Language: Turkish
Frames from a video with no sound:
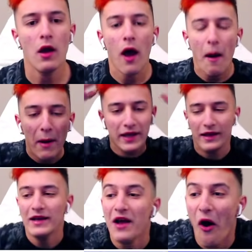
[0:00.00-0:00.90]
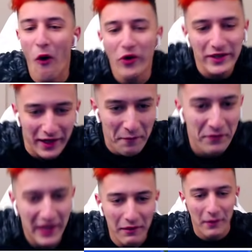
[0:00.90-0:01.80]
Bak orada
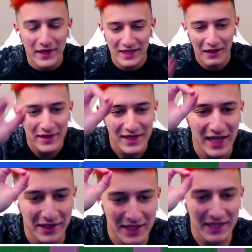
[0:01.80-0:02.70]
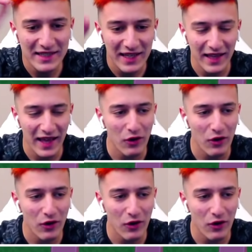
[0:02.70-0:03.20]
tamam hasar almazlık etkisi gitseydi eğer